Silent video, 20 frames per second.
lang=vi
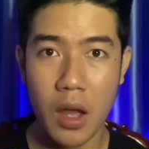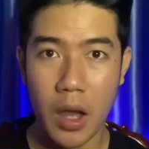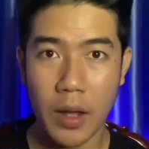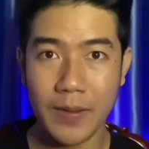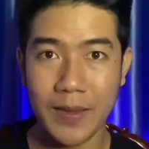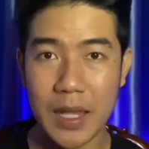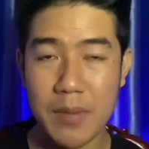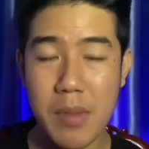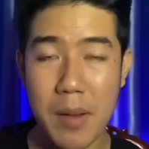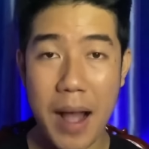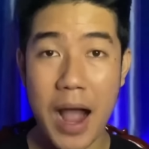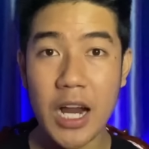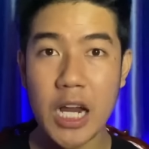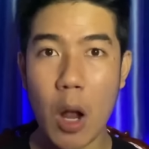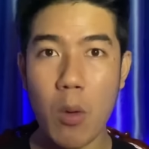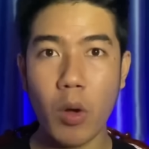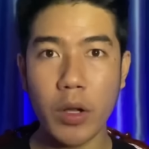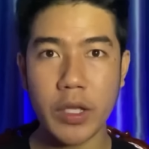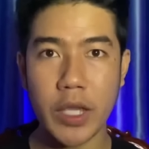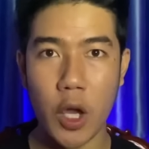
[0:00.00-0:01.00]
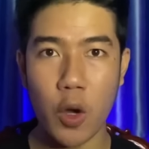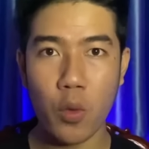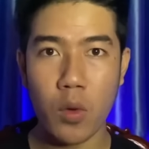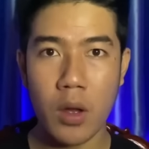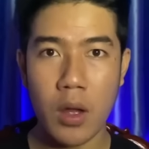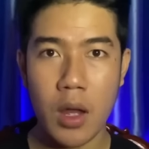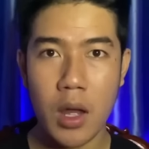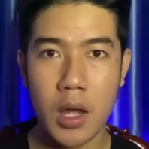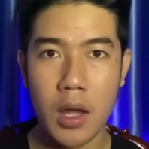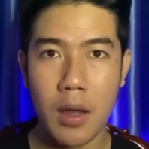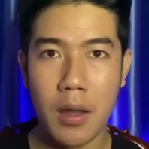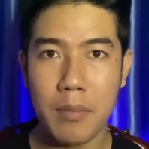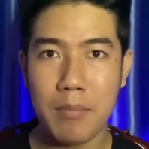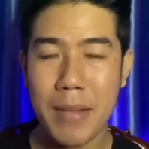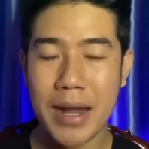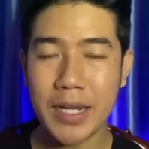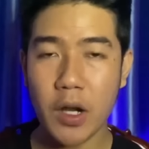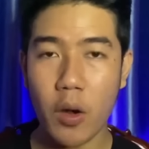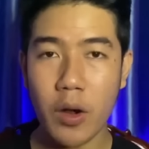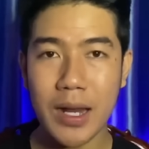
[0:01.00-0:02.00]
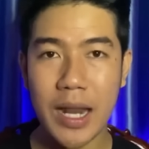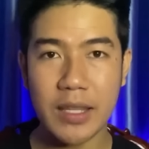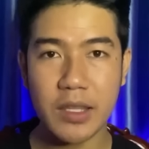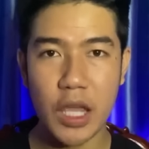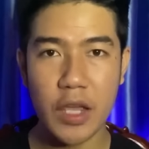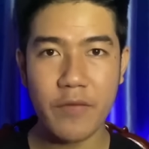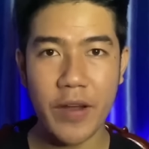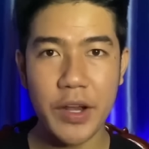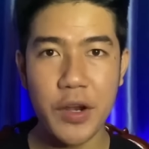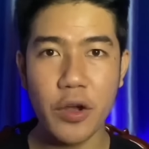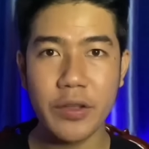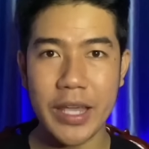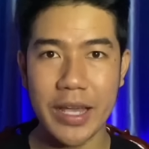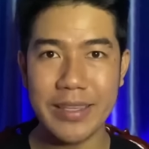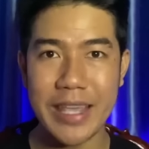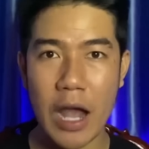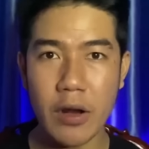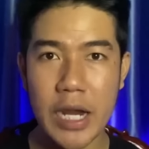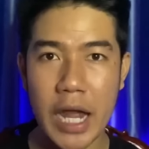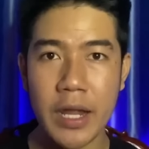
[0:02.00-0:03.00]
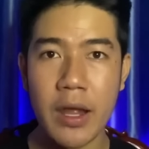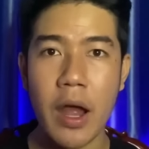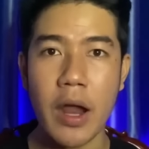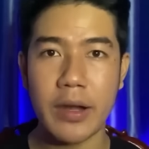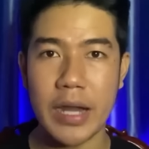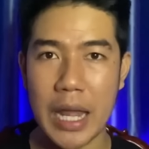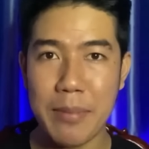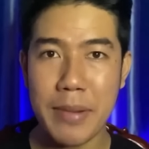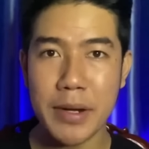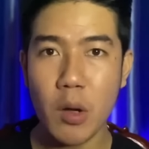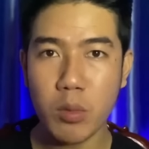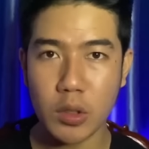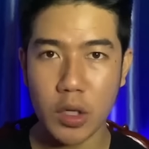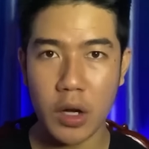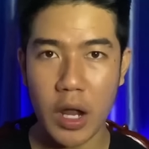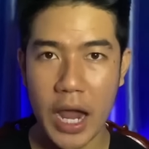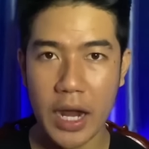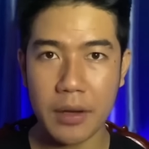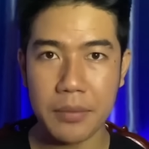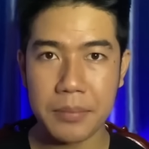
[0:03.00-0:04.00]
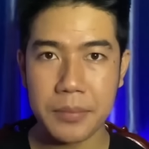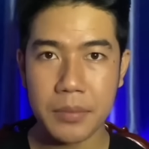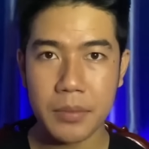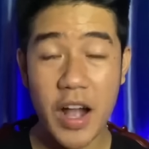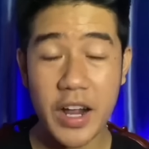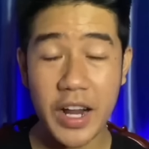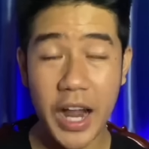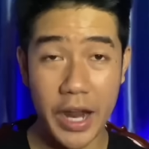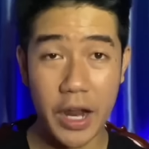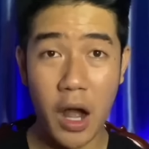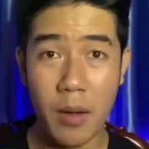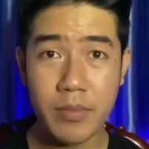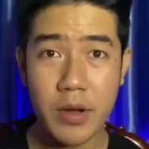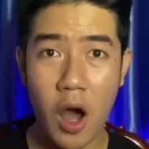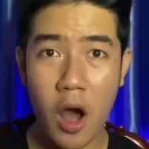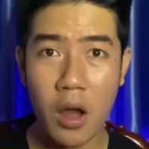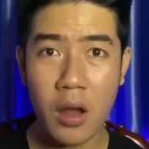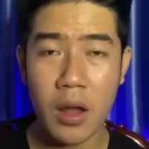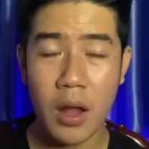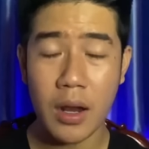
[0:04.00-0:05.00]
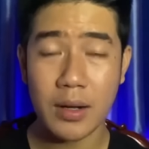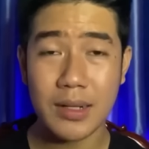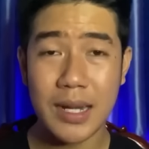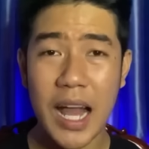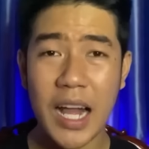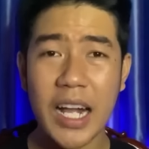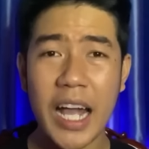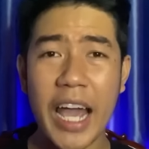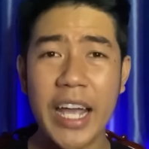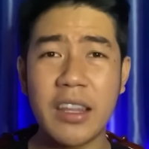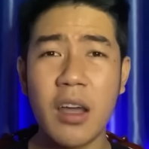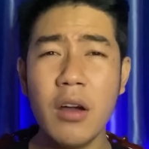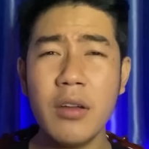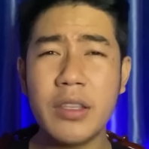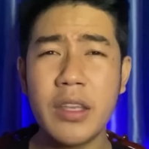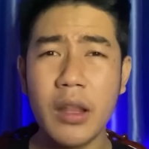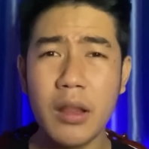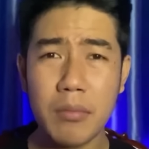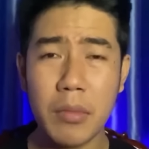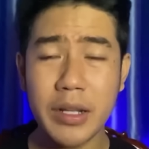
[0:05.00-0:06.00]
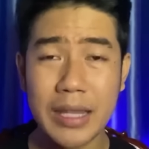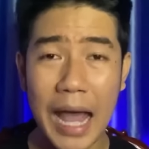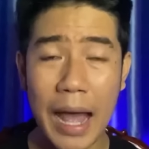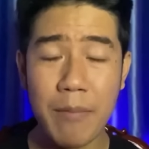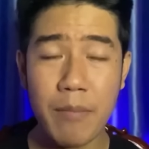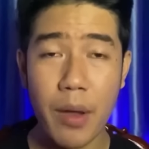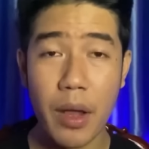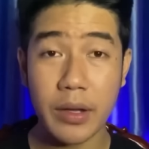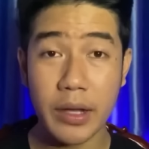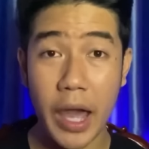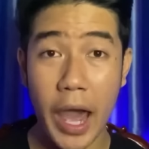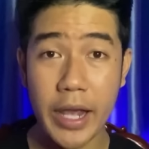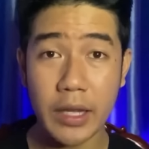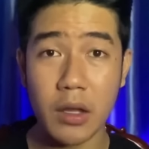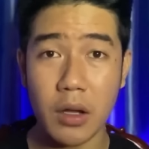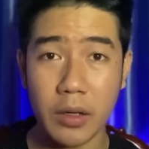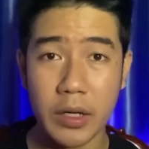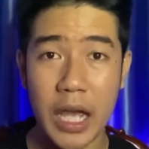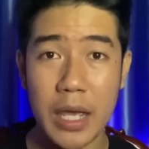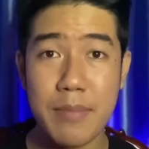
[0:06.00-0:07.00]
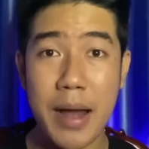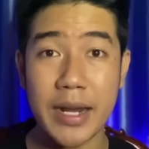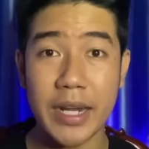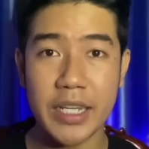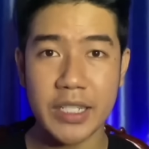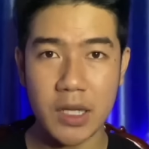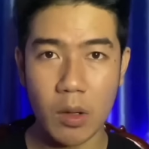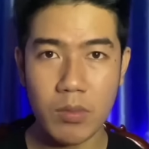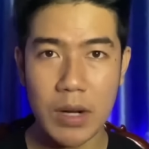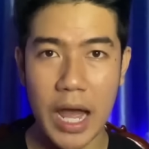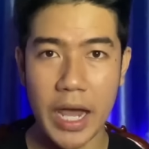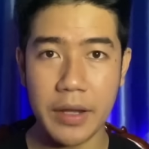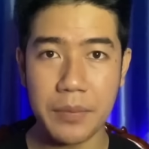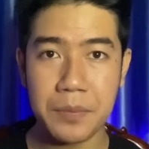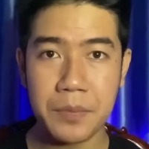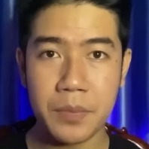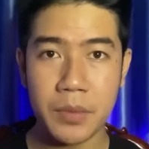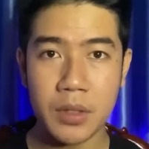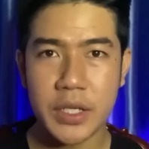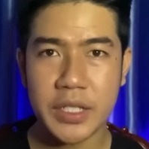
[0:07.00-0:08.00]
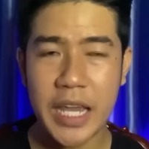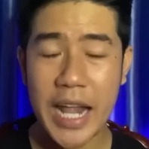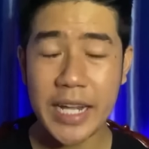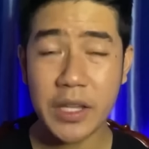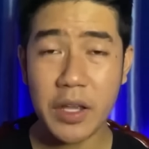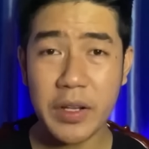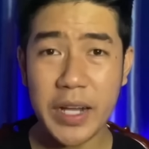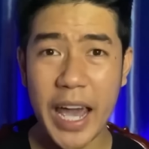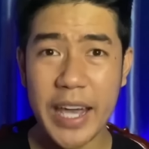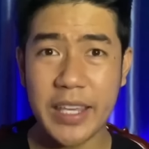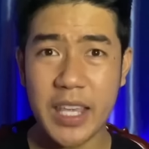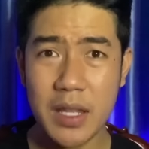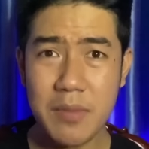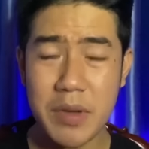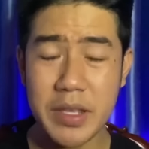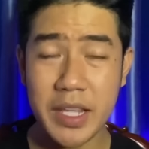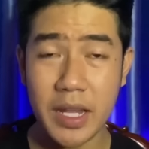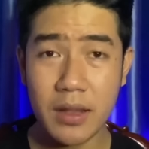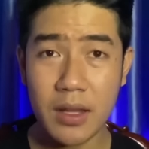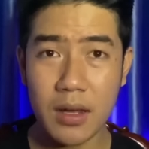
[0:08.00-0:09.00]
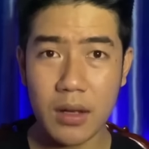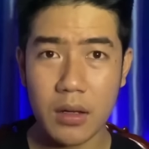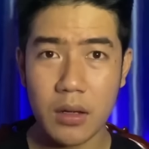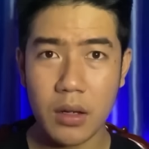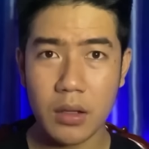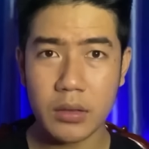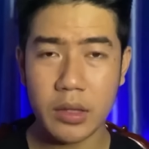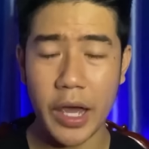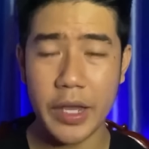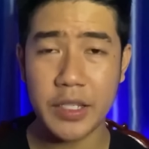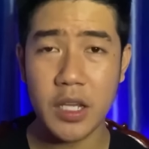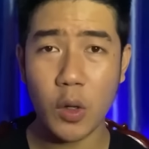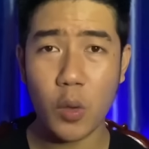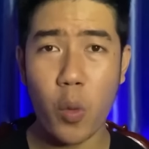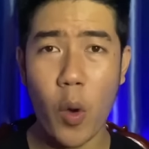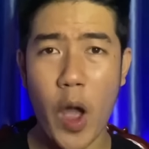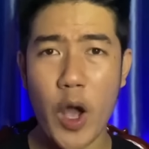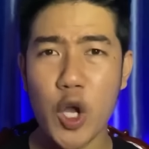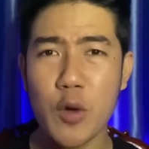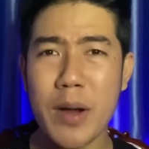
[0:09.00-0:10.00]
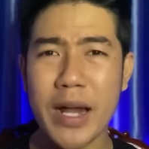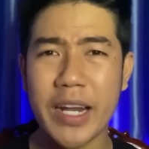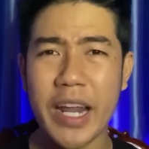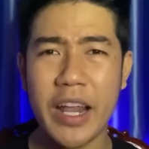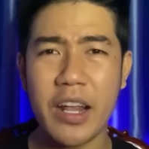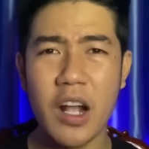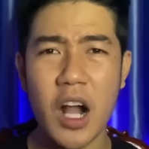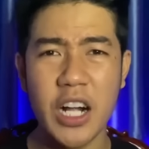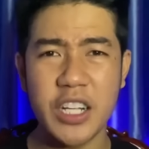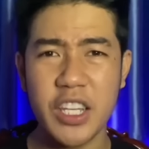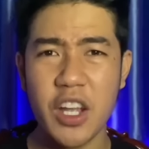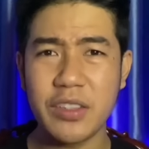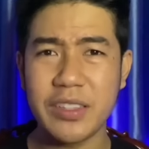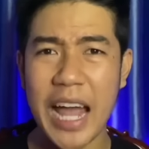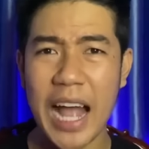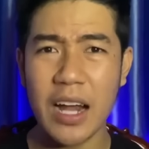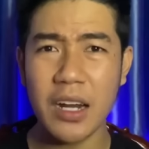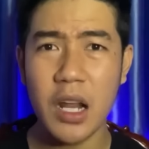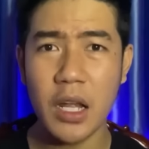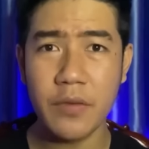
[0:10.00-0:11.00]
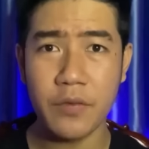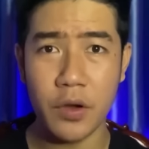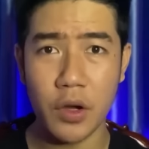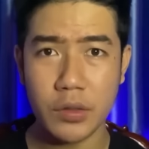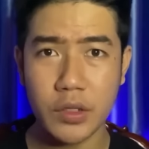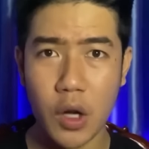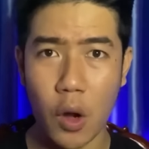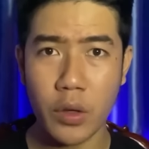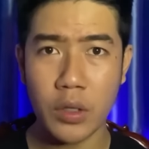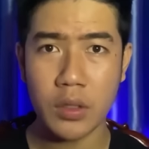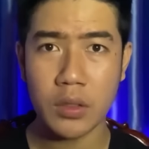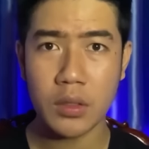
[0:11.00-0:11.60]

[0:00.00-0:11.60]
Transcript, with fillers: Nhưng mà bà không có chịu. Bà nói là chị phải đưa chén cháo đây để bà đút cho nó ăn. Và ngày hôm đó là ngày thứ 98 kể từ khi bà này sống lại. Sang tới ngày 99 thì sức khỏe của bà này gần như tăng lên vượt trội.